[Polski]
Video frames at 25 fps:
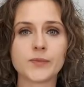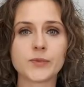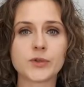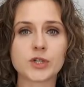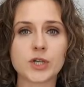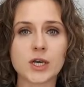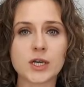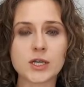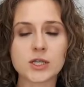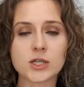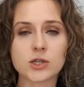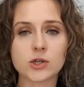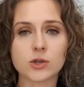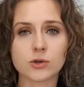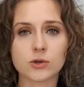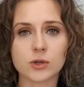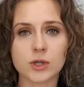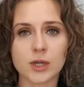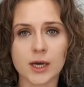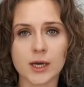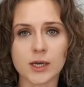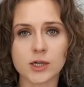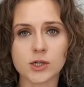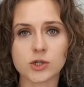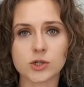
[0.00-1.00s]
Często
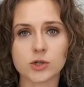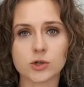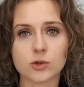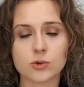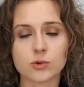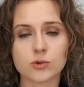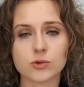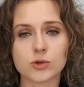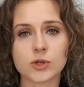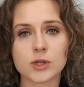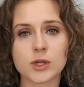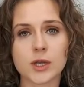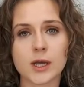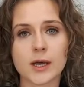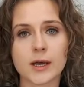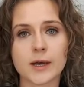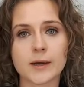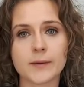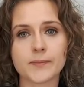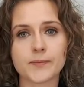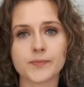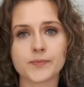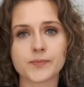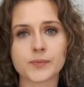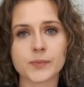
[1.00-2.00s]
też różne
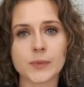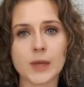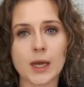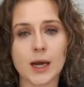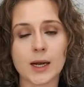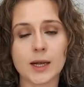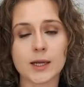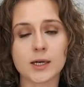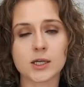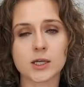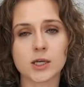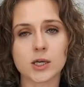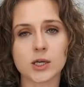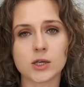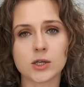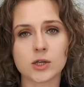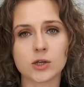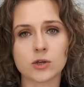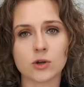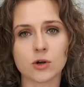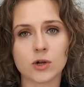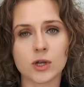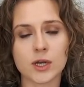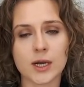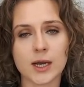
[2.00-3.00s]
mm, alergie i
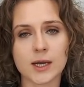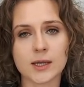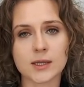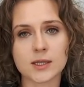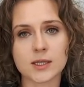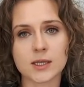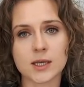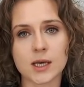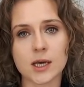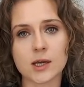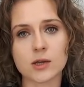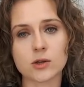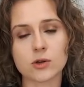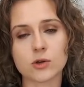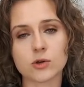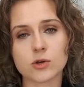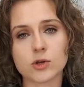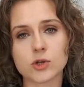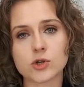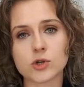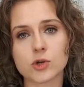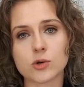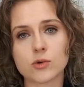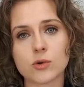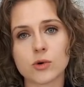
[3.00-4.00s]
nietolerancje
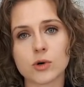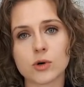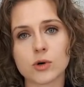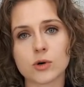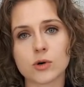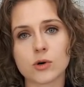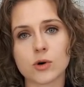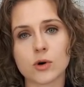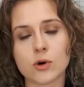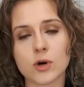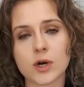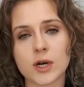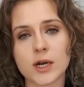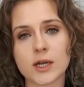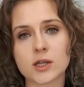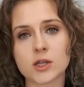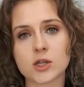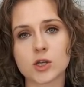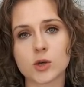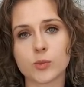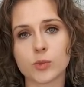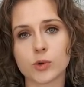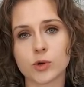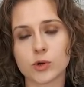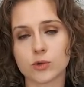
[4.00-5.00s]
dotyczą
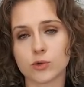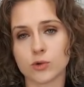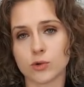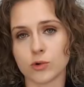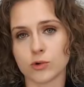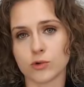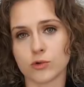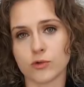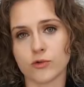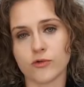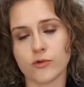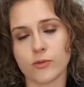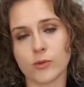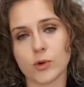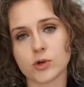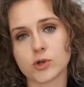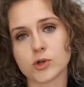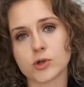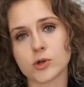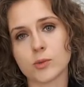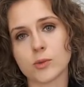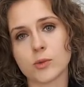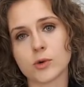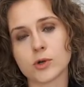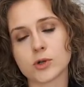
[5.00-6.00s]
konkretnych produktów.
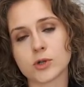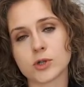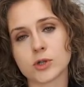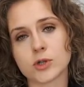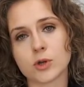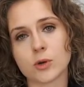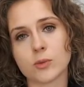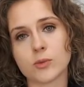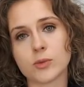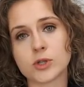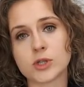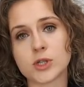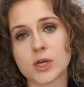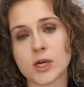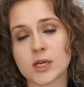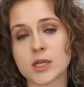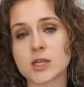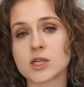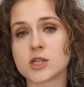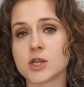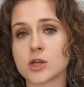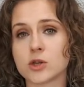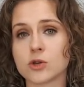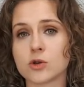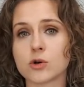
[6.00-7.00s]
Może, może to być
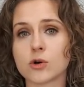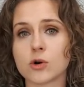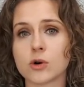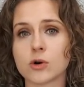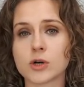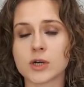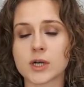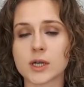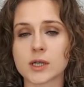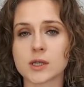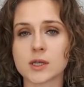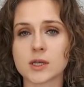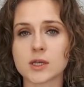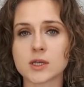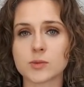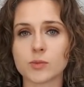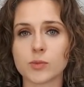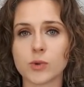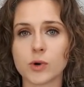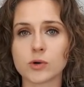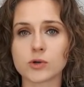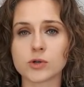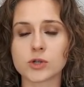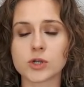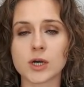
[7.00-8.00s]
jakieś jedno konkretne
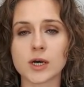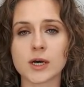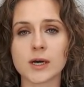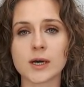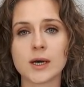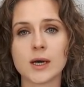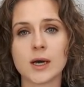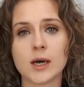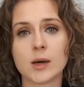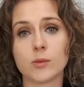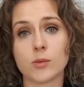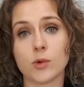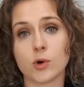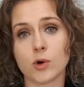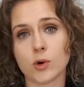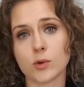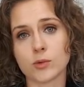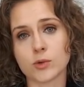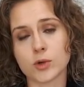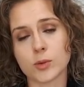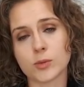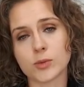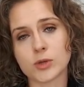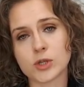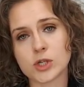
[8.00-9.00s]
zboże,
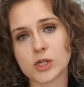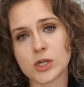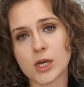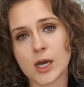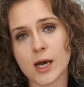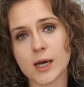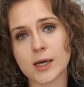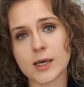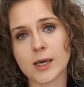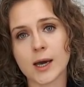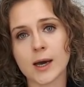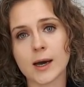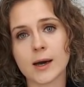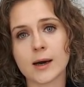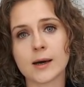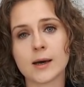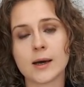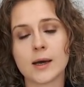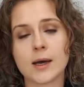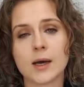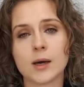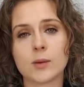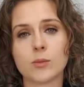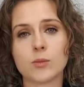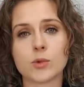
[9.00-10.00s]
mogą to być jaja,
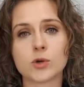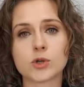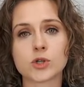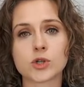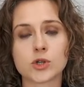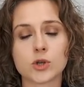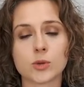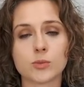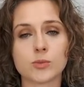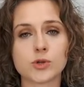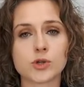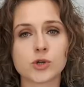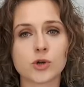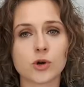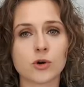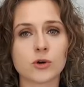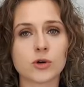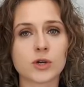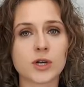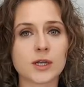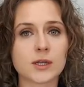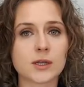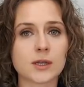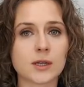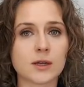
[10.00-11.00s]
może to być
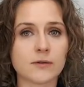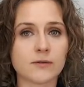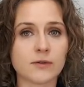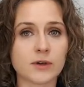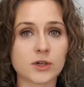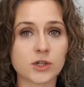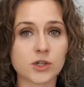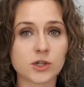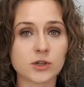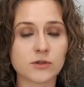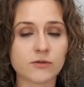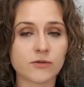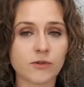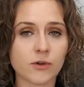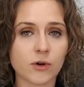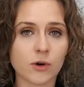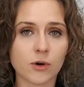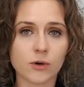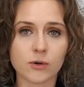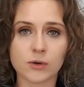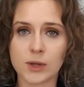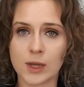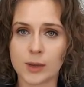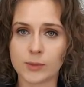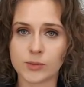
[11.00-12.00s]
konkretne
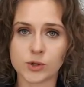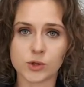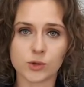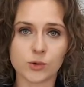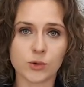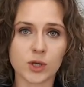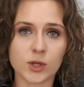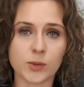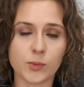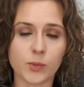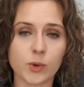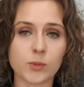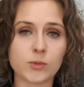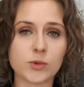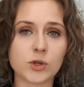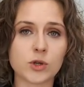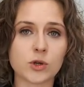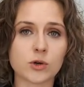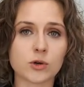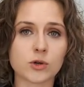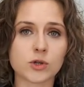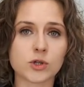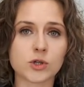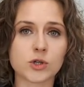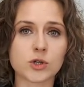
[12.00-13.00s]
warzywo, na przykład
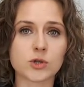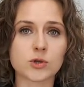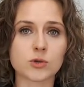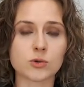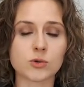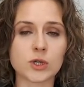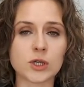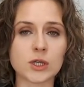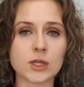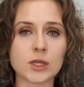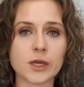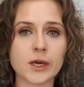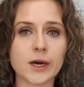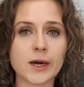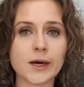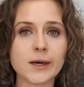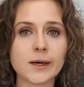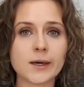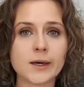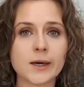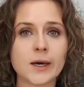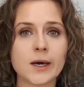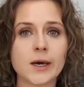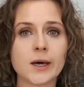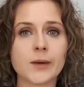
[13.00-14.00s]
pomidor czy
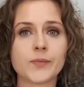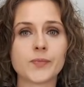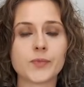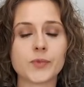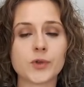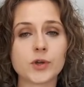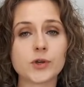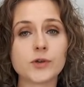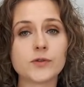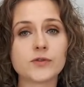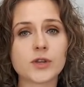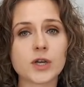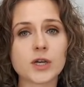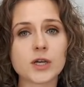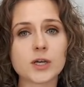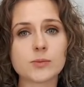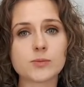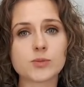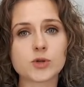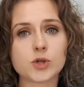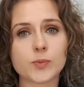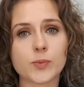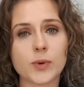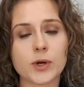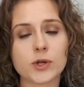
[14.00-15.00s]
cukinia. No i w takim
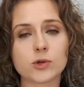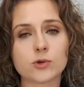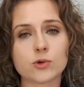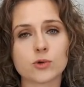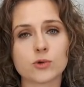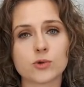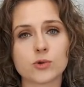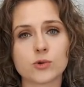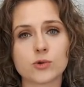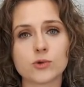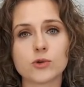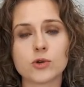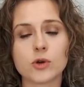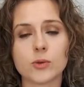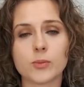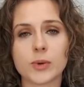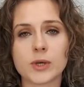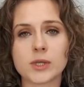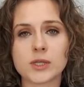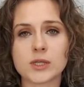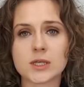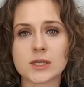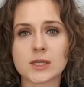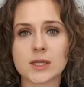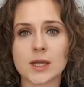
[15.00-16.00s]
przypadku trudno
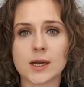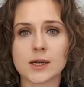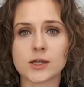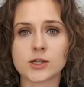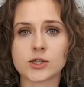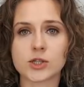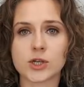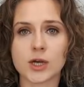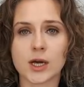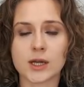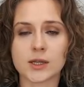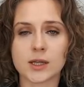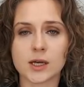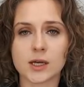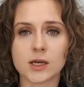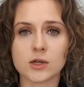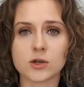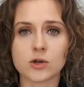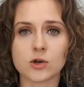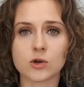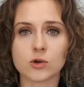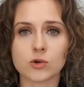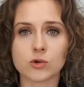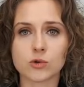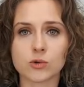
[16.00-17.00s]
będzie znaleźć
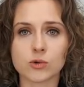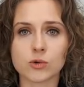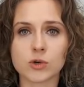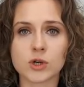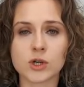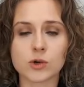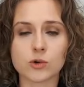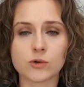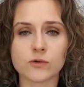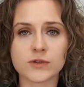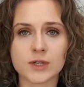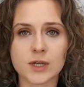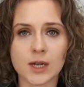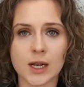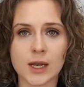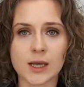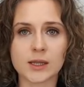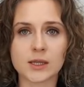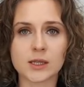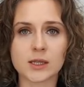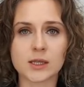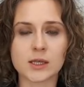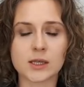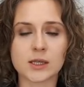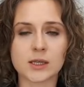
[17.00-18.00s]
catering, który
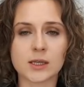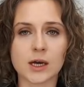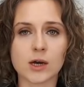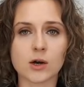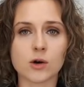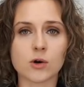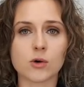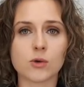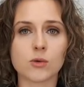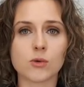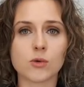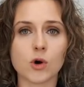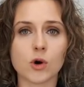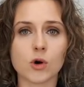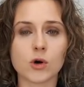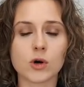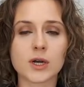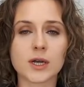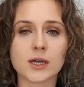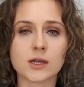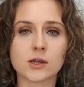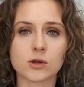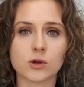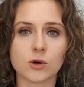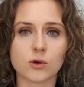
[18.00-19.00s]
uwzględni taką
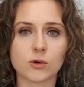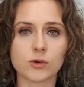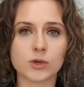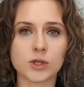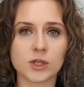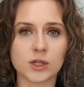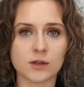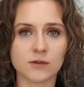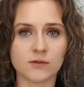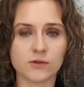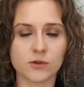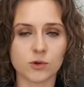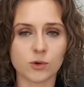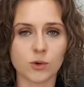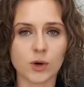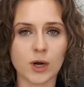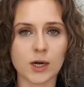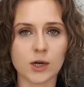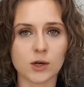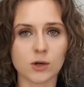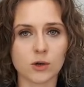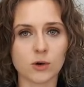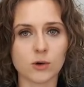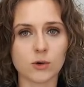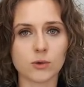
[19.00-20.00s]
konkretną,
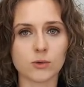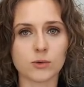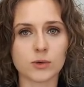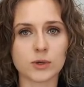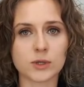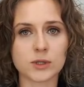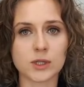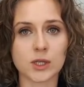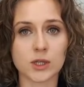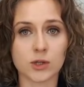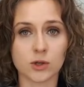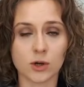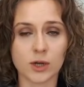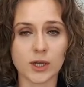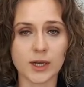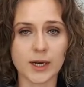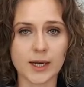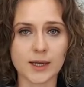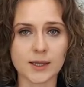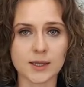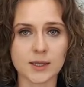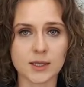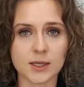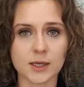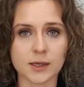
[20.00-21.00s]
indywidualną
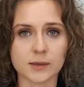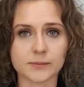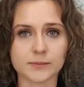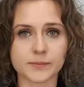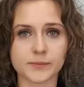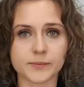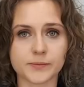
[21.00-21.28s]
nietolerancję.